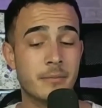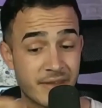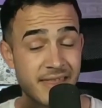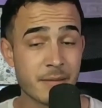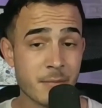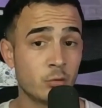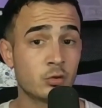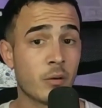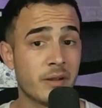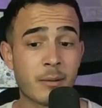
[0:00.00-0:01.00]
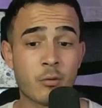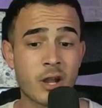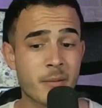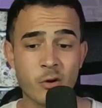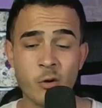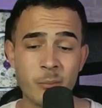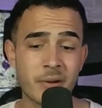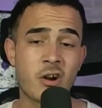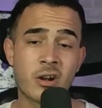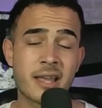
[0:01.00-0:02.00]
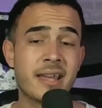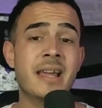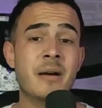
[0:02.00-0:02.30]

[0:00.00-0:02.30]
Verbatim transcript: Desde mi punto de vista, Porque es un peleador que